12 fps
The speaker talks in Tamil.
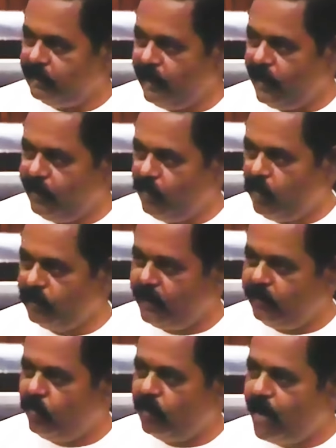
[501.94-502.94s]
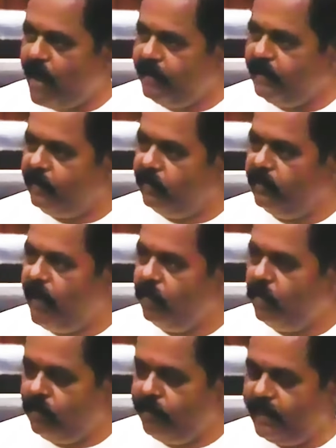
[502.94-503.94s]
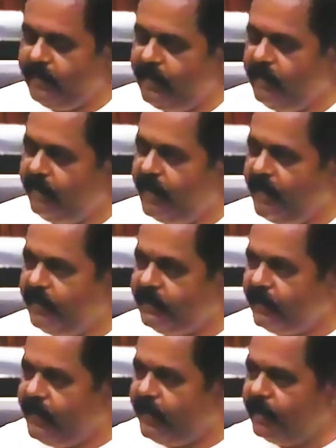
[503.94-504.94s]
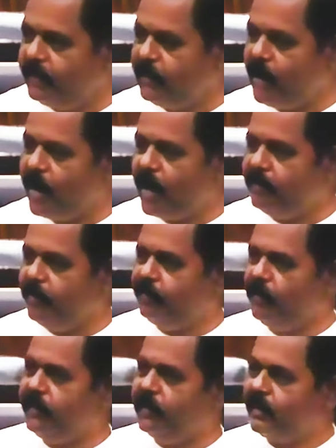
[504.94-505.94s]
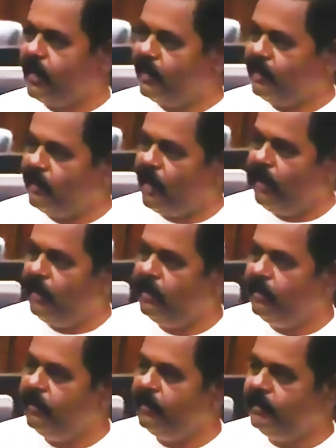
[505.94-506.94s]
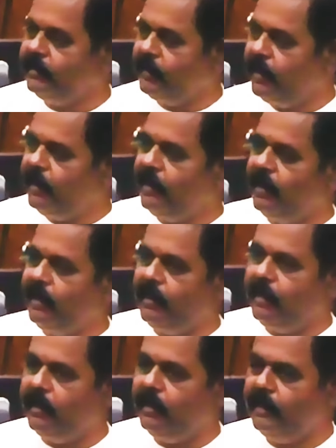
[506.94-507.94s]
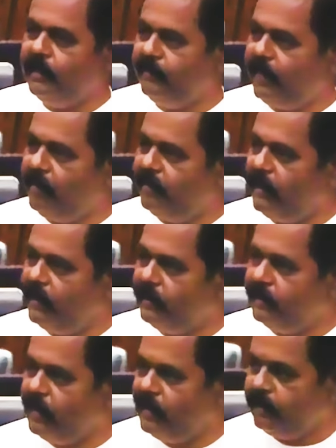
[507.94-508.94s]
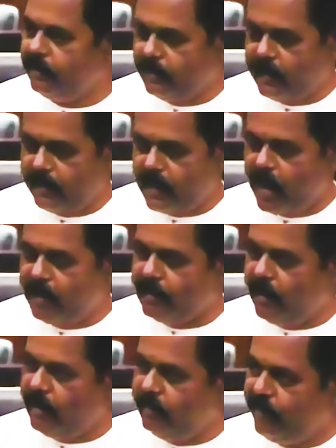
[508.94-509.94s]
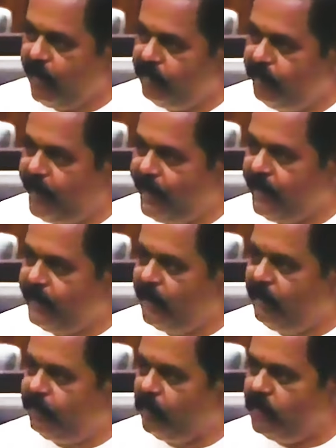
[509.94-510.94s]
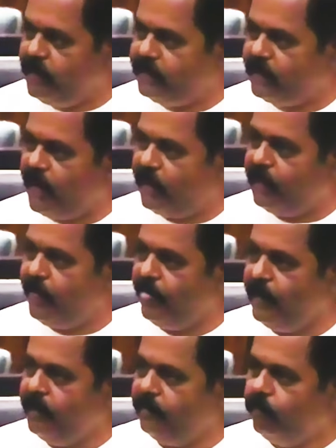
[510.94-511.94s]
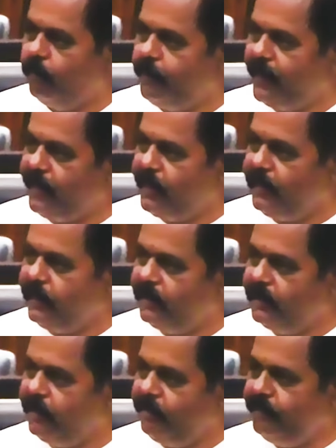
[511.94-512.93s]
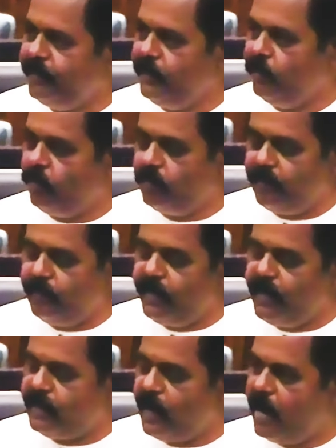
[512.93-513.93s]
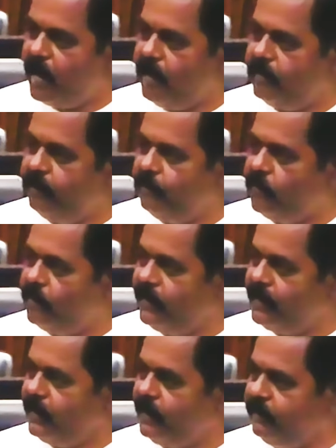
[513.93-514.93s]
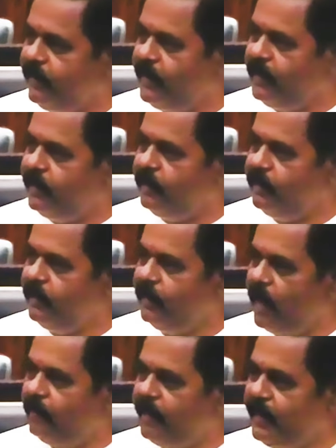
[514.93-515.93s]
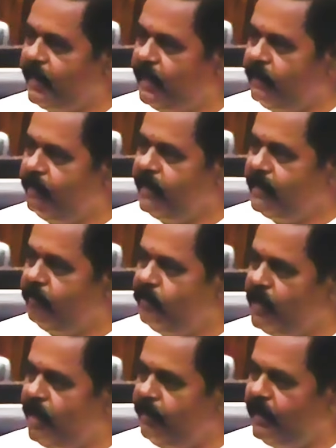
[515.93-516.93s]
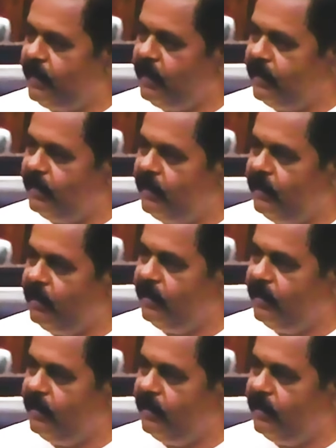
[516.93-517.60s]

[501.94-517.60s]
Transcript: கேட்டோடு தெருவோரமாக இருந்தபோது ஒரு மதிய வேளை திடீரென்று காணாமல் போயிருக்கிறார் என்றால் இந்த இவ்வளவு நாட்டில் இவ்வளவு படைகள் போலீசார் முப்படைகள் இருந்தும் ஒருவருடைய காணாமல் போனமைக்கு இதுவரை அவரை கண்டுபிடிக்க முடியாமல் இருக்கிறதே